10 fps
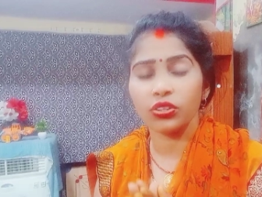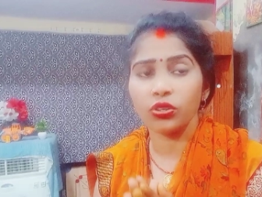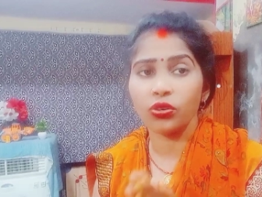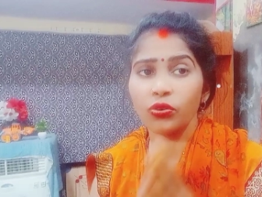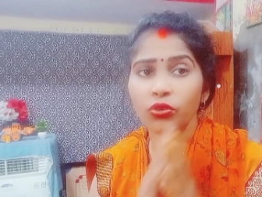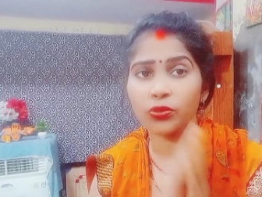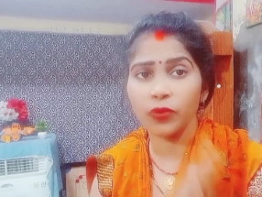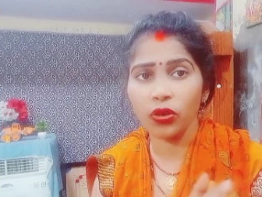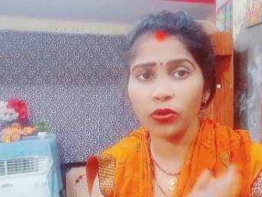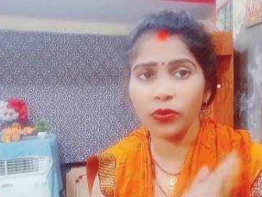तो उस
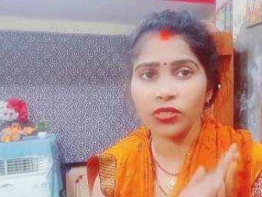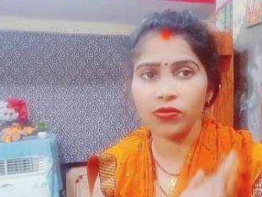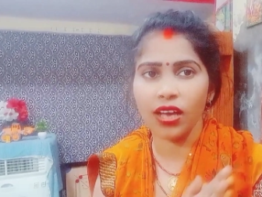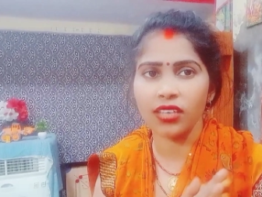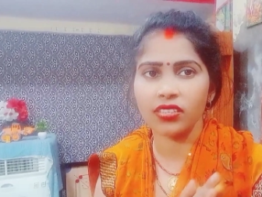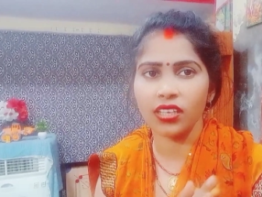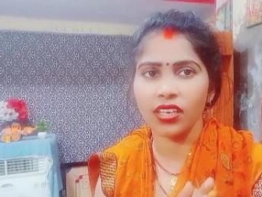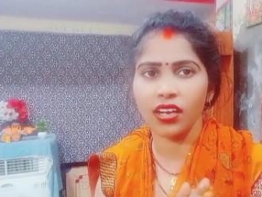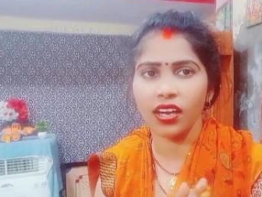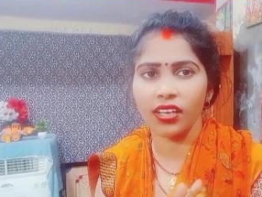पर लोग विश्वास
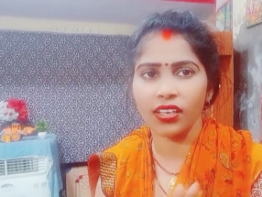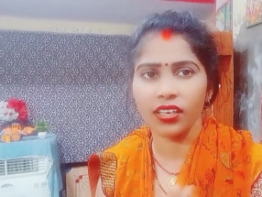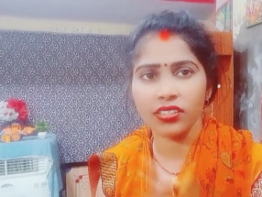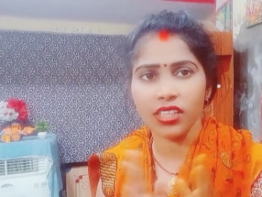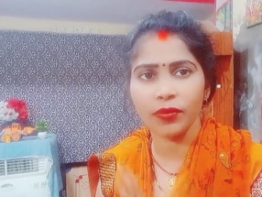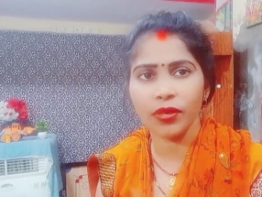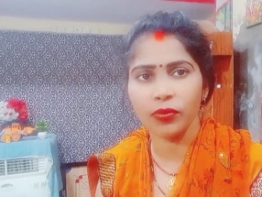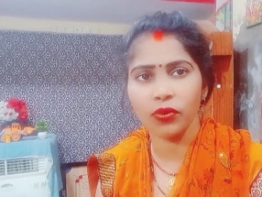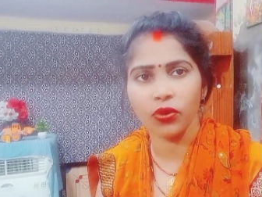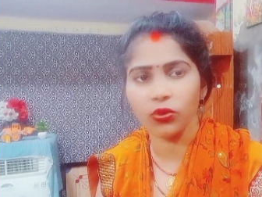नहीं करेंगे इसलिए मैं
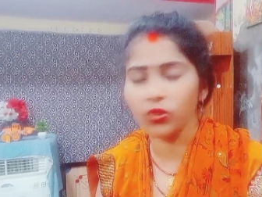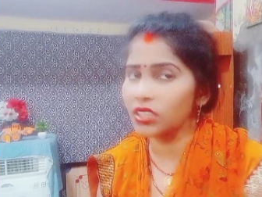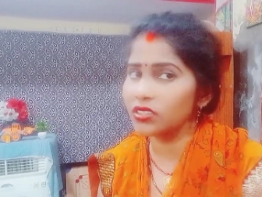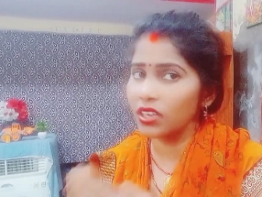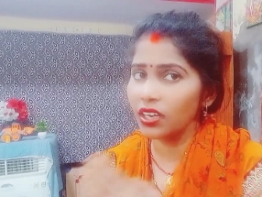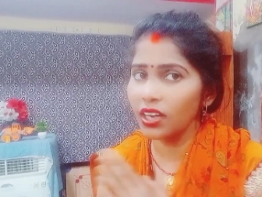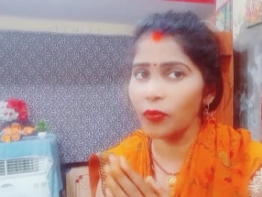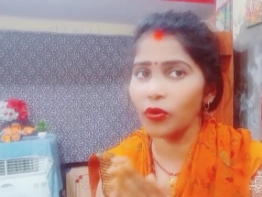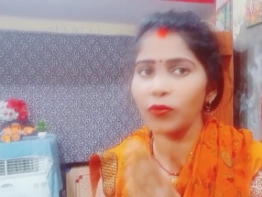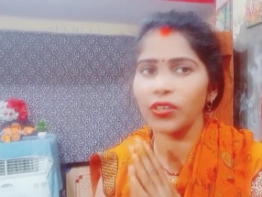बोलूँ कि इस तरह का
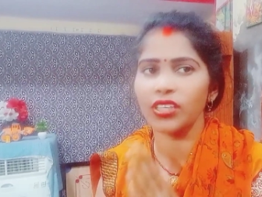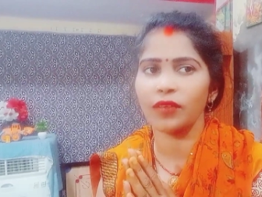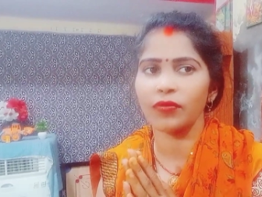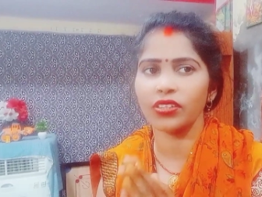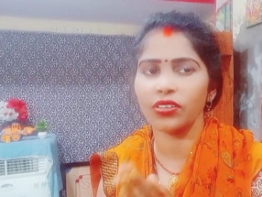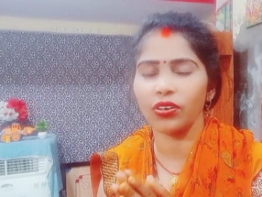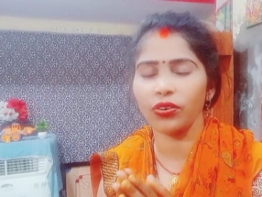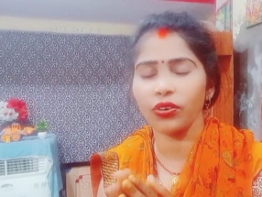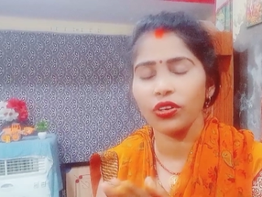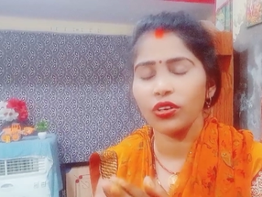आप लोग मजाक मत
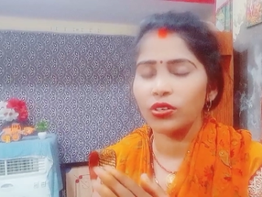करो